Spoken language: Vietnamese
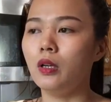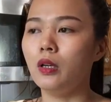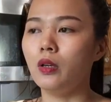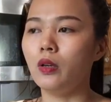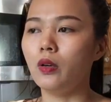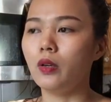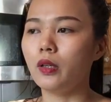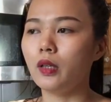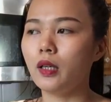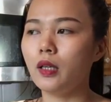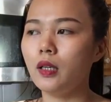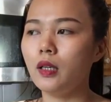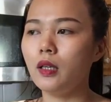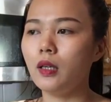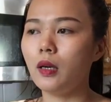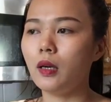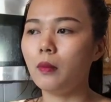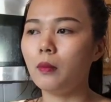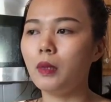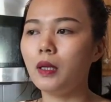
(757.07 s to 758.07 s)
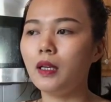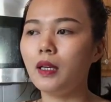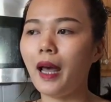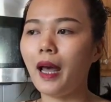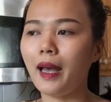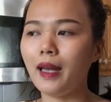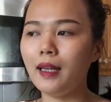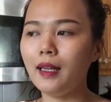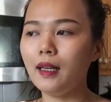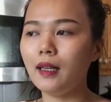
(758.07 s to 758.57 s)
Rồi cái Minh
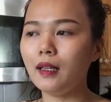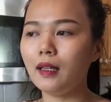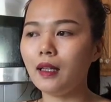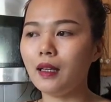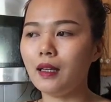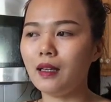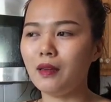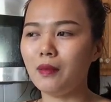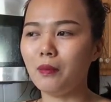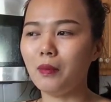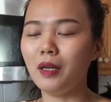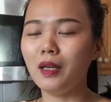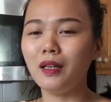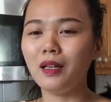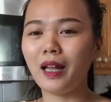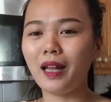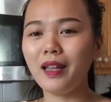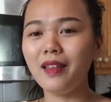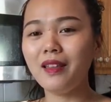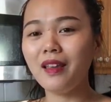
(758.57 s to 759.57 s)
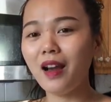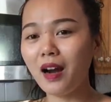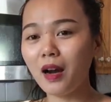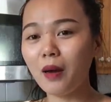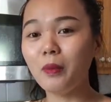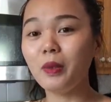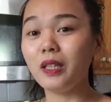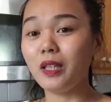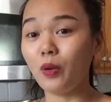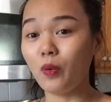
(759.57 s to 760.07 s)
thấy á, thì Minh thấy
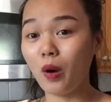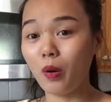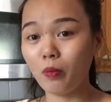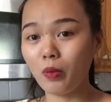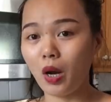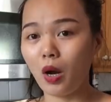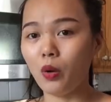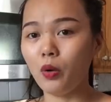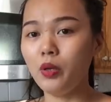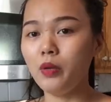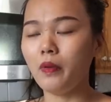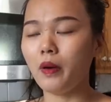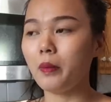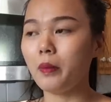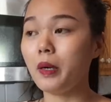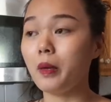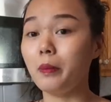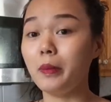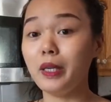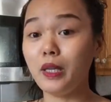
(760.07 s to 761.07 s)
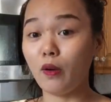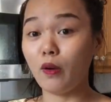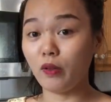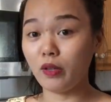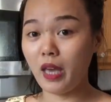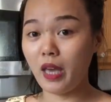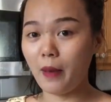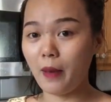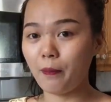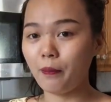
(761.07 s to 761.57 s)
dơ, Minh chịu không nổi và bắt đầu Minh
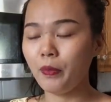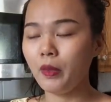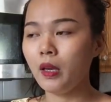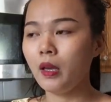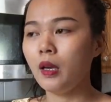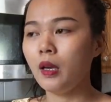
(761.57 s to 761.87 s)
dọn dẹp.